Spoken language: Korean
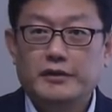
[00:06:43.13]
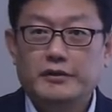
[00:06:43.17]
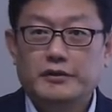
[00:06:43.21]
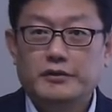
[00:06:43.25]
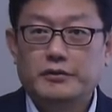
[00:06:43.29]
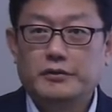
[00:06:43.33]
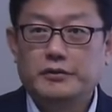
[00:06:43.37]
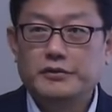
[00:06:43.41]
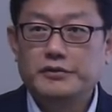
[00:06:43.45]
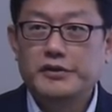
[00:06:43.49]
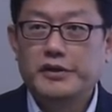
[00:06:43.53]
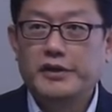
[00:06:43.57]

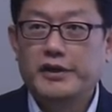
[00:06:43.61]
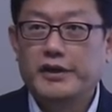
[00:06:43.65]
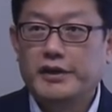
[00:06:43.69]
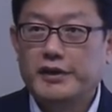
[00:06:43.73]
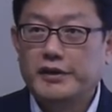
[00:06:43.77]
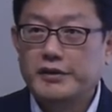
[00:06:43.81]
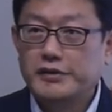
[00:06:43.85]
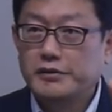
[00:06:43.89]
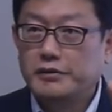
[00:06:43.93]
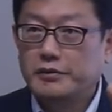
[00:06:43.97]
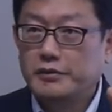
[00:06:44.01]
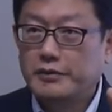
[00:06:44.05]

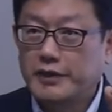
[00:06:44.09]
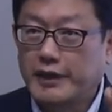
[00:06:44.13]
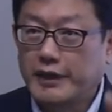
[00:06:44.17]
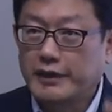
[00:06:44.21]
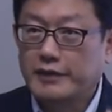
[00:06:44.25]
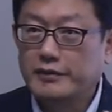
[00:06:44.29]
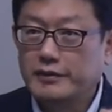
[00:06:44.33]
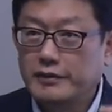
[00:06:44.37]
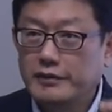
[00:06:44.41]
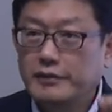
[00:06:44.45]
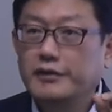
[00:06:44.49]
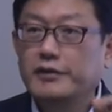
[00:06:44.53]
동서양이 서로
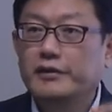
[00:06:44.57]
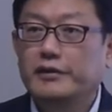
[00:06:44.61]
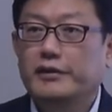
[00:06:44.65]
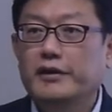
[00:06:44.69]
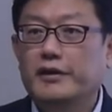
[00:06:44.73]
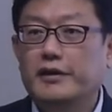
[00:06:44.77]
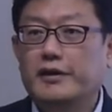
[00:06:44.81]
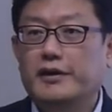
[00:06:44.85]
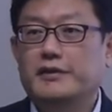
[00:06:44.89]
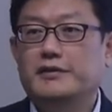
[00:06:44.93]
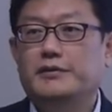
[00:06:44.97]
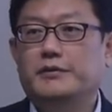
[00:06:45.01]
같은
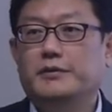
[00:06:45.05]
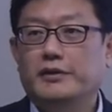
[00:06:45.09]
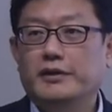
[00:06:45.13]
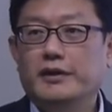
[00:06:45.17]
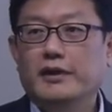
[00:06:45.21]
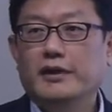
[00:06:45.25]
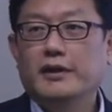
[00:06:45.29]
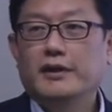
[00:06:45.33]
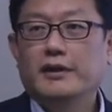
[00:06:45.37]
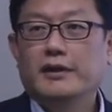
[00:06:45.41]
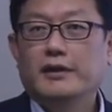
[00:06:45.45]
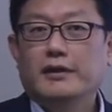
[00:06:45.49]
견해를 가지고
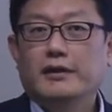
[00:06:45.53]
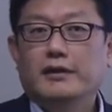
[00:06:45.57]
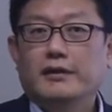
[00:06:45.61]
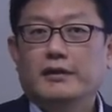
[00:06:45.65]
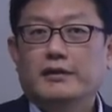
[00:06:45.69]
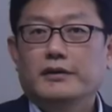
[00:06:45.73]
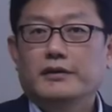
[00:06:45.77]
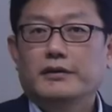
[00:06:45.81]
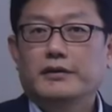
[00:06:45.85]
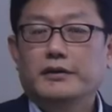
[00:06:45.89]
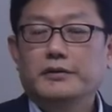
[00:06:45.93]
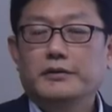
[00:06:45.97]

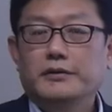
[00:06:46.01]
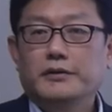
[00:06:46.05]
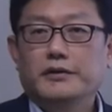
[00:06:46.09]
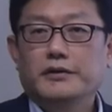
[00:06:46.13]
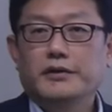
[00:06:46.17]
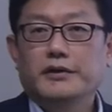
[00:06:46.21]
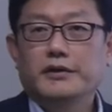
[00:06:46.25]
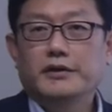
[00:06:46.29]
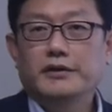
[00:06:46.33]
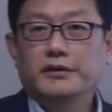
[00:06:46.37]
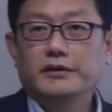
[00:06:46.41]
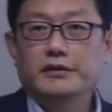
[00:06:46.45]
그리고
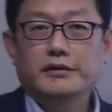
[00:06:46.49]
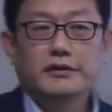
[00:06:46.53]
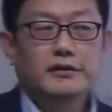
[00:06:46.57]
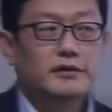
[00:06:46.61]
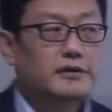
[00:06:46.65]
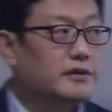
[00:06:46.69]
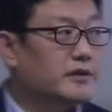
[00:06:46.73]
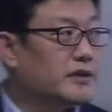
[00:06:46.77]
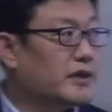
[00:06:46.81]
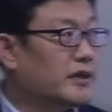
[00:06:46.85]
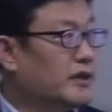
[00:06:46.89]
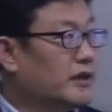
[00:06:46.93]

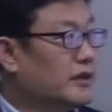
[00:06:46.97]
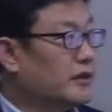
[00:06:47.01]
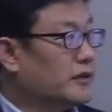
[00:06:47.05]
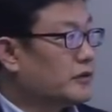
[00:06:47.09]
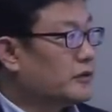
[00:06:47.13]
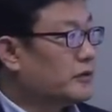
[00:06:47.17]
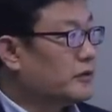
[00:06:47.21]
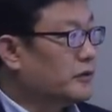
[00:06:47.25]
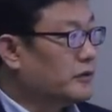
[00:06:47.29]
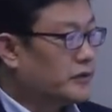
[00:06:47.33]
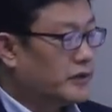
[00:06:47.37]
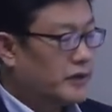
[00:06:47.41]
이런 이제 이런
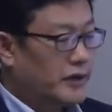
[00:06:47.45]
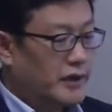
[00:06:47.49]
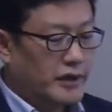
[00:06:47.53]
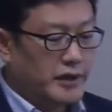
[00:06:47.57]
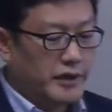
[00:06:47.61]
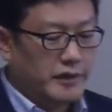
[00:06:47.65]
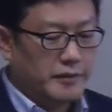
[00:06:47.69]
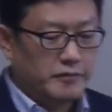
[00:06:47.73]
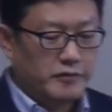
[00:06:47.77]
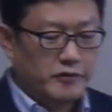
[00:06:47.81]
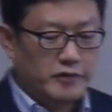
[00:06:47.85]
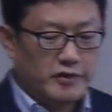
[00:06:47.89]
동서양
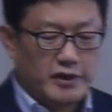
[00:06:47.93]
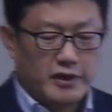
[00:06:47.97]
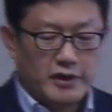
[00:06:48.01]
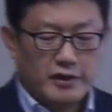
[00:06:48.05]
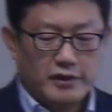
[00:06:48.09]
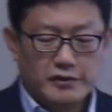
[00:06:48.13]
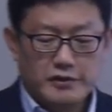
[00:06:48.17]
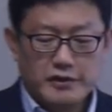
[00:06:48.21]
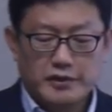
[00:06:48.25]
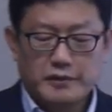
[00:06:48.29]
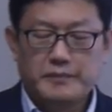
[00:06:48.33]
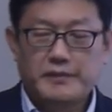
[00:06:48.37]

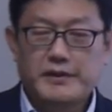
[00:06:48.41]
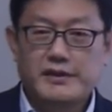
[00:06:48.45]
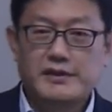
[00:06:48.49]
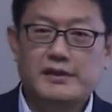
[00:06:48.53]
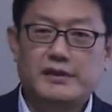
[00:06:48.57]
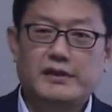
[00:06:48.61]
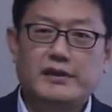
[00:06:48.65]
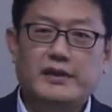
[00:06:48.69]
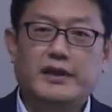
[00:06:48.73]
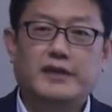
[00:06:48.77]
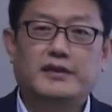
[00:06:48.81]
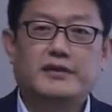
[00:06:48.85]
인문학을
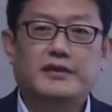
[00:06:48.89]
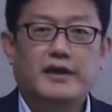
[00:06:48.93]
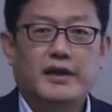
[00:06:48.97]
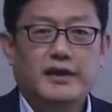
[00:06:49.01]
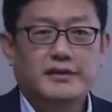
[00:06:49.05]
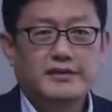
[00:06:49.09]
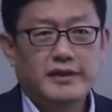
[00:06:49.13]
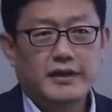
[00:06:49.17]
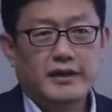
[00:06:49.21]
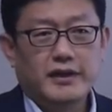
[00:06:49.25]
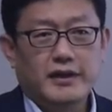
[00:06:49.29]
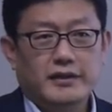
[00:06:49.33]
접하실 때 제가
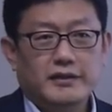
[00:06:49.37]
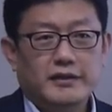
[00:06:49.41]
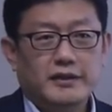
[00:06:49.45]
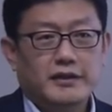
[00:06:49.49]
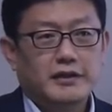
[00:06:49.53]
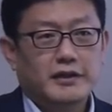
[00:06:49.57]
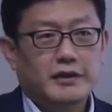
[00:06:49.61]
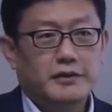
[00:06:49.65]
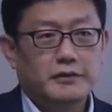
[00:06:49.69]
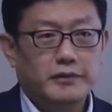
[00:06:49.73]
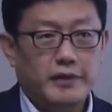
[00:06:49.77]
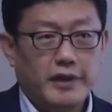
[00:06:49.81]
제일
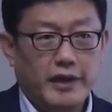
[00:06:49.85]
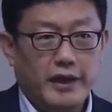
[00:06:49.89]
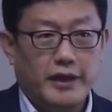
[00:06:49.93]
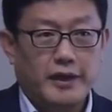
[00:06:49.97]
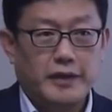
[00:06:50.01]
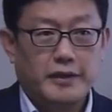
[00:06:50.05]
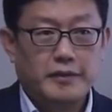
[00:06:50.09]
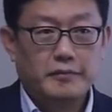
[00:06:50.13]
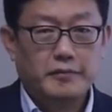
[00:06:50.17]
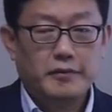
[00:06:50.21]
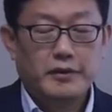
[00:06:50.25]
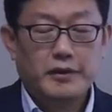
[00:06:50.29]
안타까운 게